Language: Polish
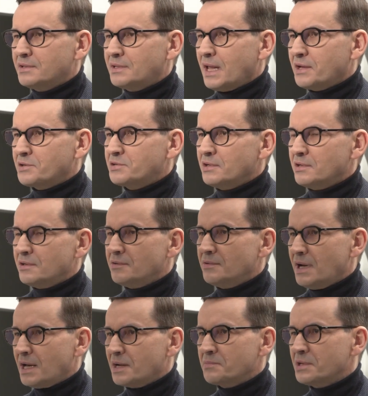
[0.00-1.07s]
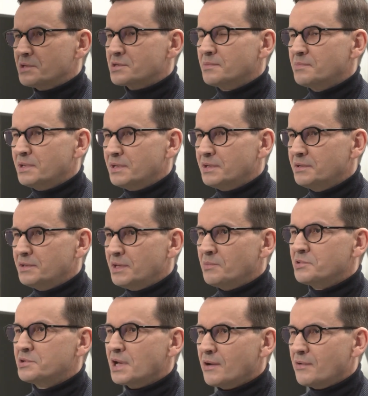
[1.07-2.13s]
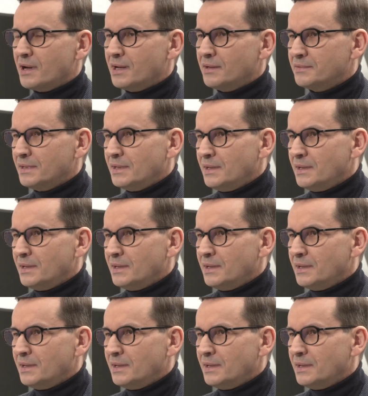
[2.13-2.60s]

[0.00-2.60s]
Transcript: tak silną armię, żeby nie musiała